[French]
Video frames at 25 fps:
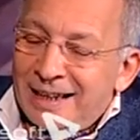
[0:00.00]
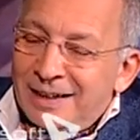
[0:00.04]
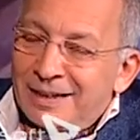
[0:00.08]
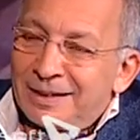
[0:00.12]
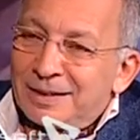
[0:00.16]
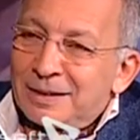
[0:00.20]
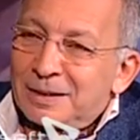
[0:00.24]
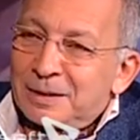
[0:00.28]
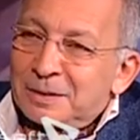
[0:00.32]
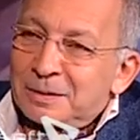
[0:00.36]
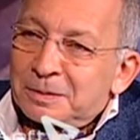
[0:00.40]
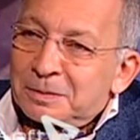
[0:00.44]

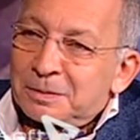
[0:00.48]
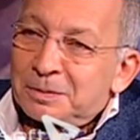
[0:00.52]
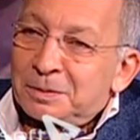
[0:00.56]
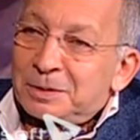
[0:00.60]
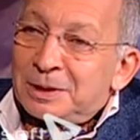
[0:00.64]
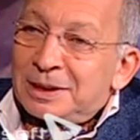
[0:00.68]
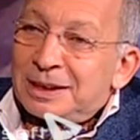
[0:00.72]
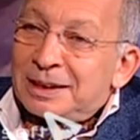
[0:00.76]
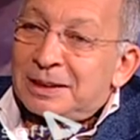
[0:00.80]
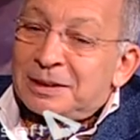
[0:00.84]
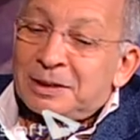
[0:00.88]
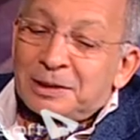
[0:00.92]
Euh, vous
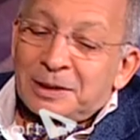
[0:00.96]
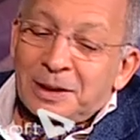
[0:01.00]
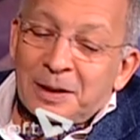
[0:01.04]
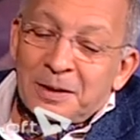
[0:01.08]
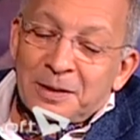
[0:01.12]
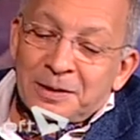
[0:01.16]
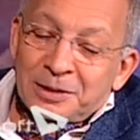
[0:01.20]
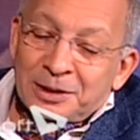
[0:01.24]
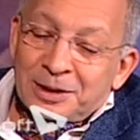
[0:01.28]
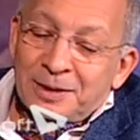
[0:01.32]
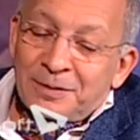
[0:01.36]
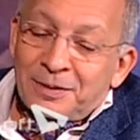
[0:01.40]
dites,
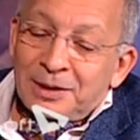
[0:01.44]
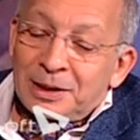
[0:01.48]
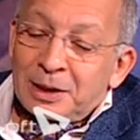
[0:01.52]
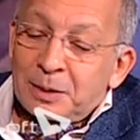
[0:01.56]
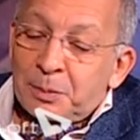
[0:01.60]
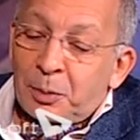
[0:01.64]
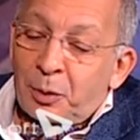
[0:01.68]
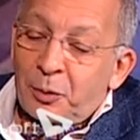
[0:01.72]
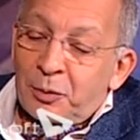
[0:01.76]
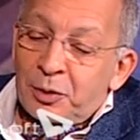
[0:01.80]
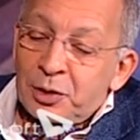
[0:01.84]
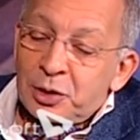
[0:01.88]
j'avais
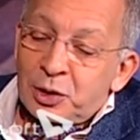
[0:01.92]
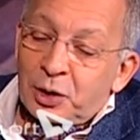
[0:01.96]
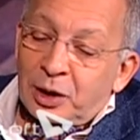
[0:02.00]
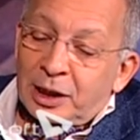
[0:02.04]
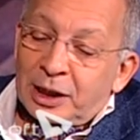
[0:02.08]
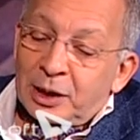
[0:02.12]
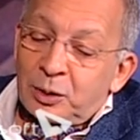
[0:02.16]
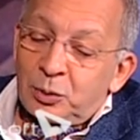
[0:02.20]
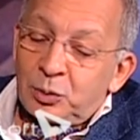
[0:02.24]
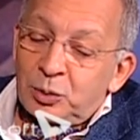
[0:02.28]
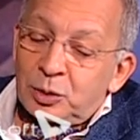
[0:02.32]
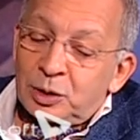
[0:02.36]
des professeurs
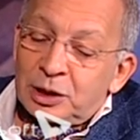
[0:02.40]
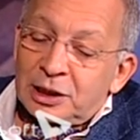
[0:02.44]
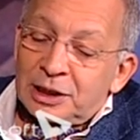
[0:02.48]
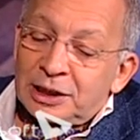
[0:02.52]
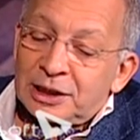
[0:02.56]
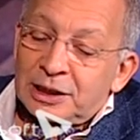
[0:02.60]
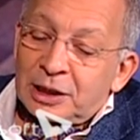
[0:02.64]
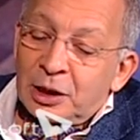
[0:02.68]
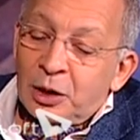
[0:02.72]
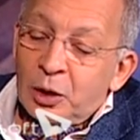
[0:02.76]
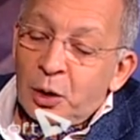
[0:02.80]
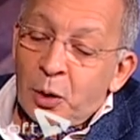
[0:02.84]
qui nous
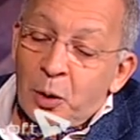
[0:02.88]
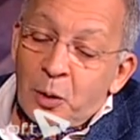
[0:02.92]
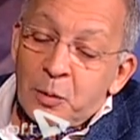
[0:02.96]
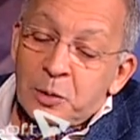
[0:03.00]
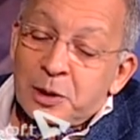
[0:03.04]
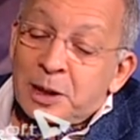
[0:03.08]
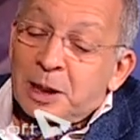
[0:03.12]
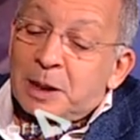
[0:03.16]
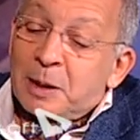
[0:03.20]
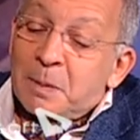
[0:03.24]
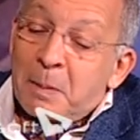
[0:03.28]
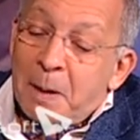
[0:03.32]
disent,
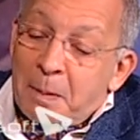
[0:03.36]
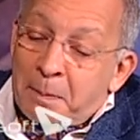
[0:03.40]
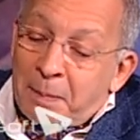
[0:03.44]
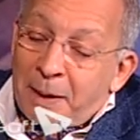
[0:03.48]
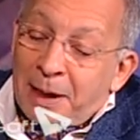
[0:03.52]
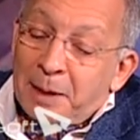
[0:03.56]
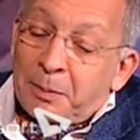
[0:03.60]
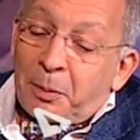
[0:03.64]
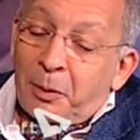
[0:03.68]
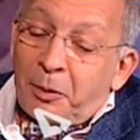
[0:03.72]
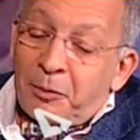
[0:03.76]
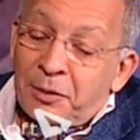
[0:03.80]
c'était même
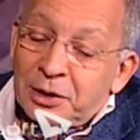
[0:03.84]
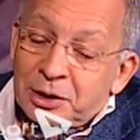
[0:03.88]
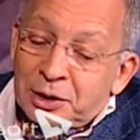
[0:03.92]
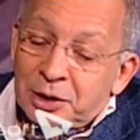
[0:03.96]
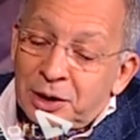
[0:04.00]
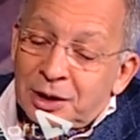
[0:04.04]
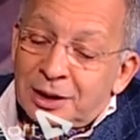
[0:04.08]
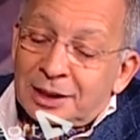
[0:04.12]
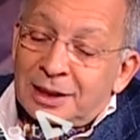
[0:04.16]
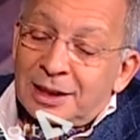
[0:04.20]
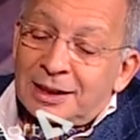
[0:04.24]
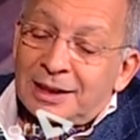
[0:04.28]
pas les
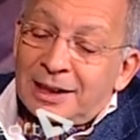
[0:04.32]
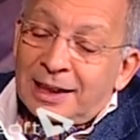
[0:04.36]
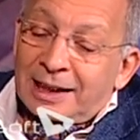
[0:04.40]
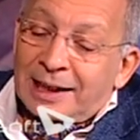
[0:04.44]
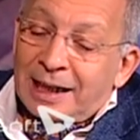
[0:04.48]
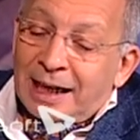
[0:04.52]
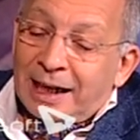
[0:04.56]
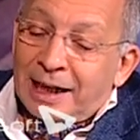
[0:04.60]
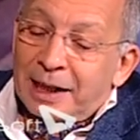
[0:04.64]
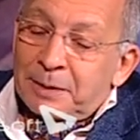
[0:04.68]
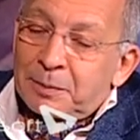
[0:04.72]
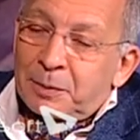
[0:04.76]
professeurs, c'était
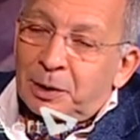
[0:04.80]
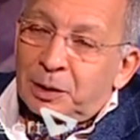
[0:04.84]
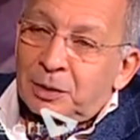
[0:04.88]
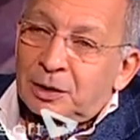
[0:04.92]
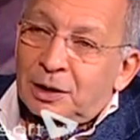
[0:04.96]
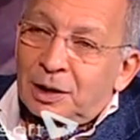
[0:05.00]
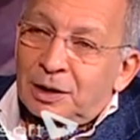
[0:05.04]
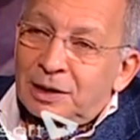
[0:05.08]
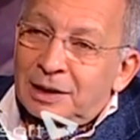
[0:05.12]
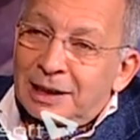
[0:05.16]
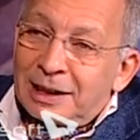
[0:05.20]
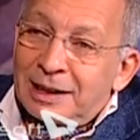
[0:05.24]
carrément
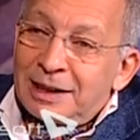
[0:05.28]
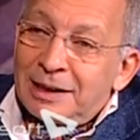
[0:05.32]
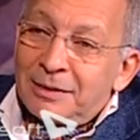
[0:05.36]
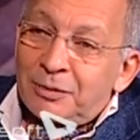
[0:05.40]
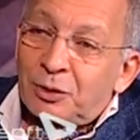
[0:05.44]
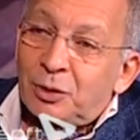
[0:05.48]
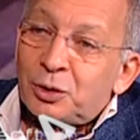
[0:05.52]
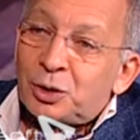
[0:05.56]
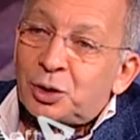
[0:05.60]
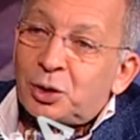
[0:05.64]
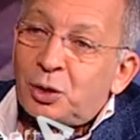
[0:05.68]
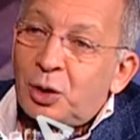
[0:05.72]
dans les
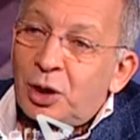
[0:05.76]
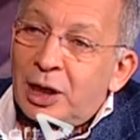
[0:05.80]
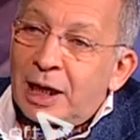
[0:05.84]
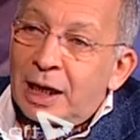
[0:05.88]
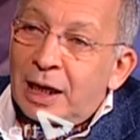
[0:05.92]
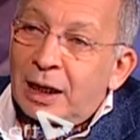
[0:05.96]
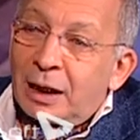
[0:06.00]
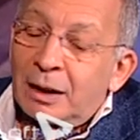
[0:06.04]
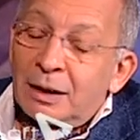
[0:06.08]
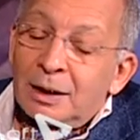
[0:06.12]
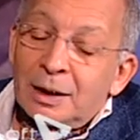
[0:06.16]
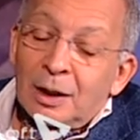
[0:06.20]
livres
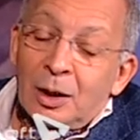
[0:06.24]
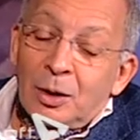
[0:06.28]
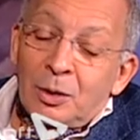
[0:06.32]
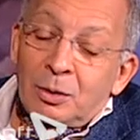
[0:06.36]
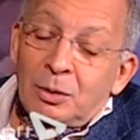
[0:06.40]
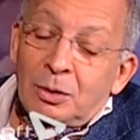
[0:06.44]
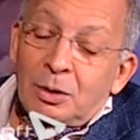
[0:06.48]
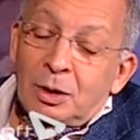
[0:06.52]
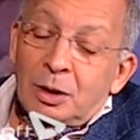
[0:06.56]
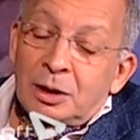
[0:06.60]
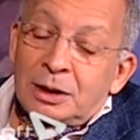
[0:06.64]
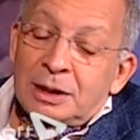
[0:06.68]
scolaires. Dans les
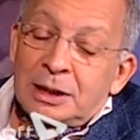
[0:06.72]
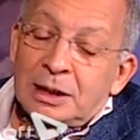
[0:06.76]
livres scolaires.